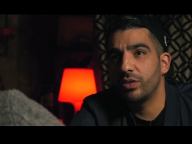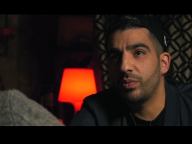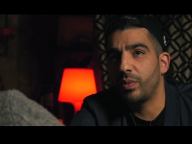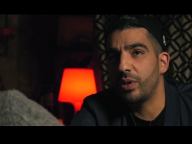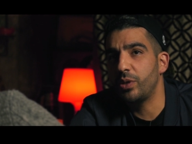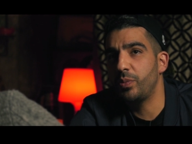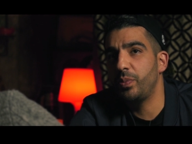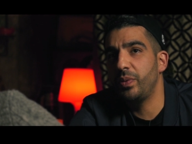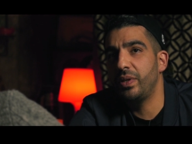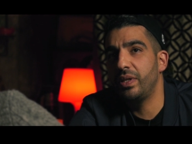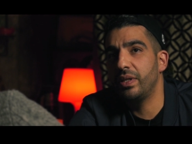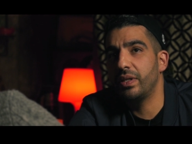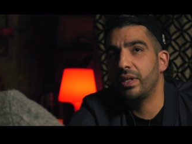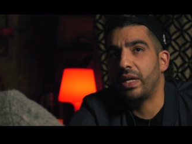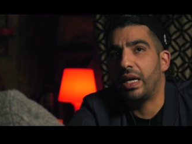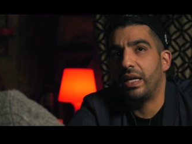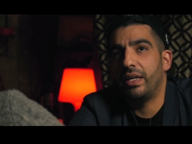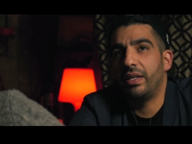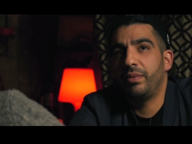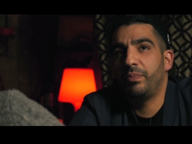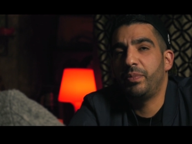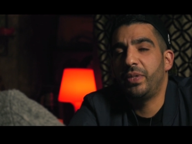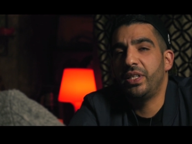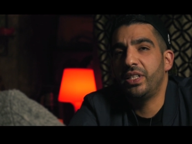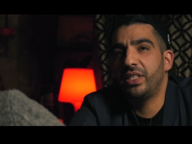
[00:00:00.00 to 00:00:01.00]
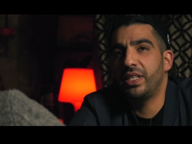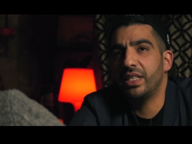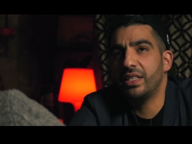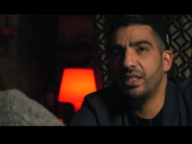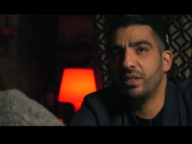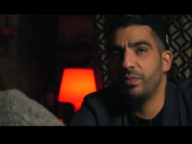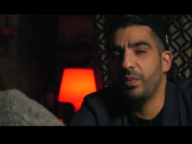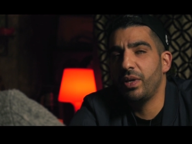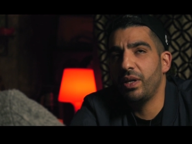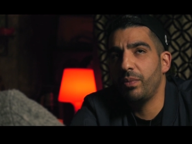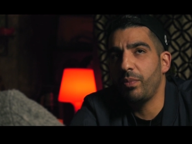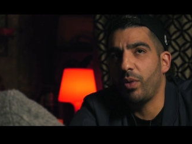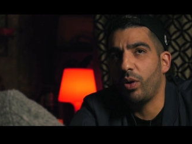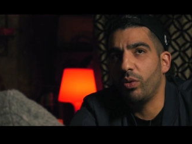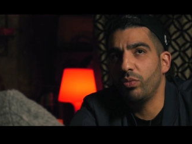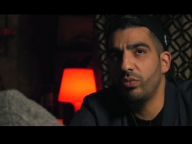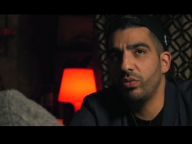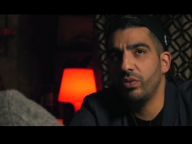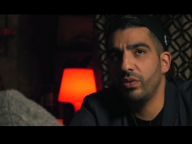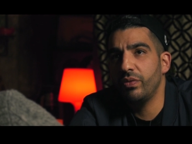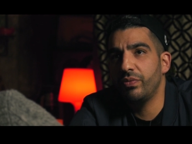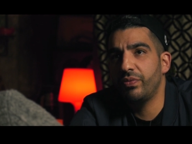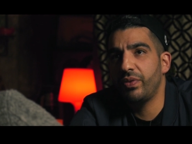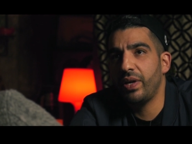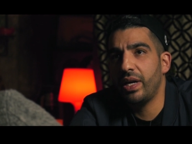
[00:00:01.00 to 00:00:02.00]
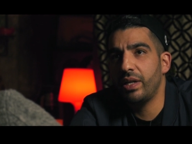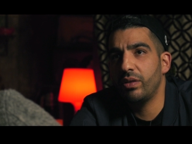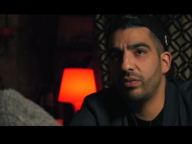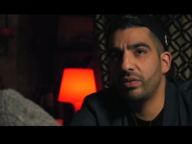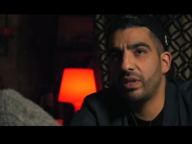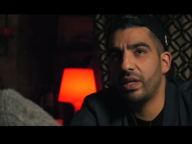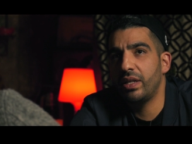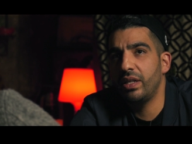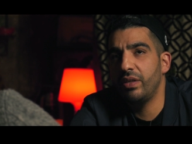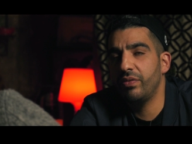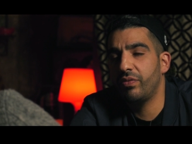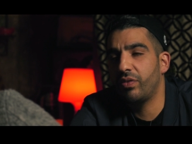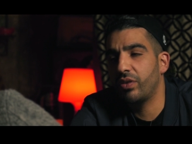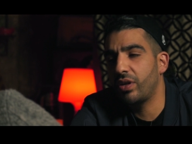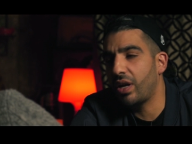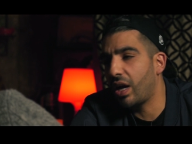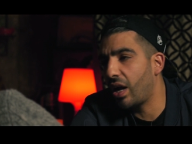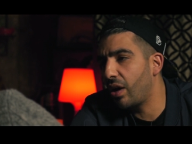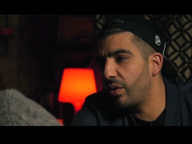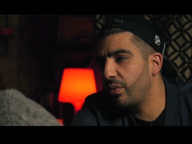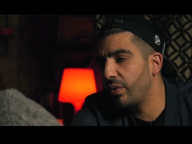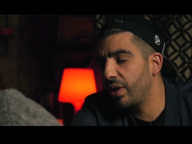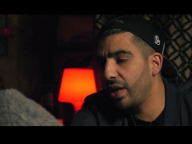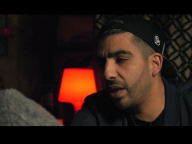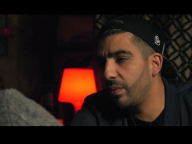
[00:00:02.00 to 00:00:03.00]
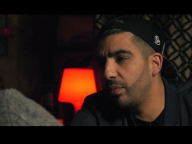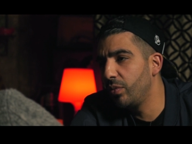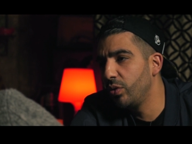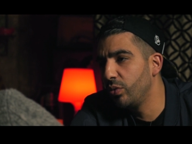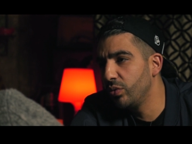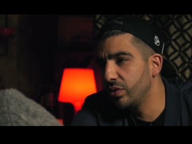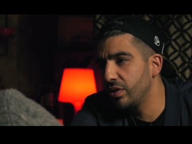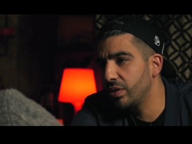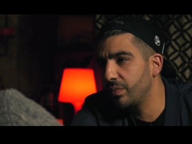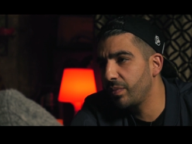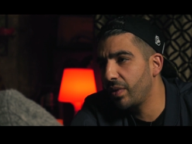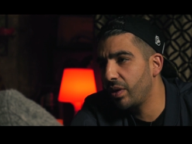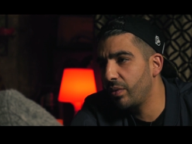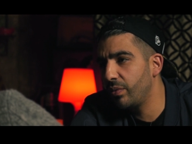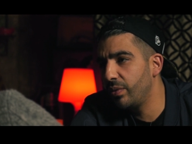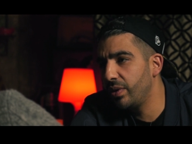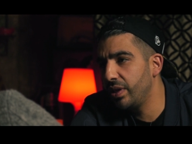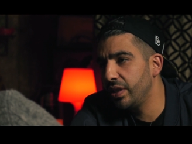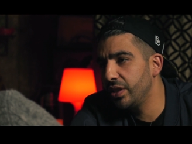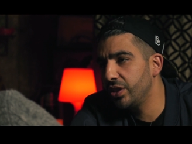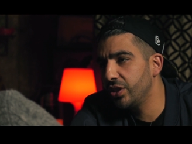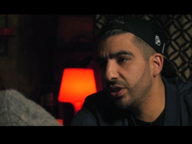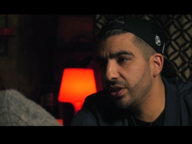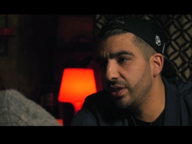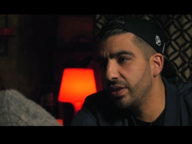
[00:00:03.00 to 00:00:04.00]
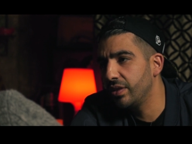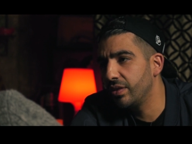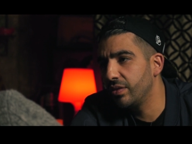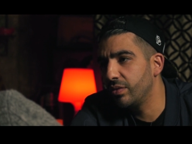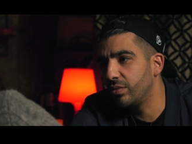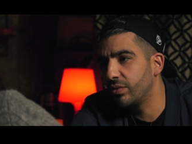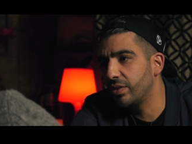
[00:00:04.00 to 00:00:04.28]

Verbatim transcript: zum Beispiel bin ich letzte Mal im Auto gefahren und dann lief von R.E.M. Losing My Religion.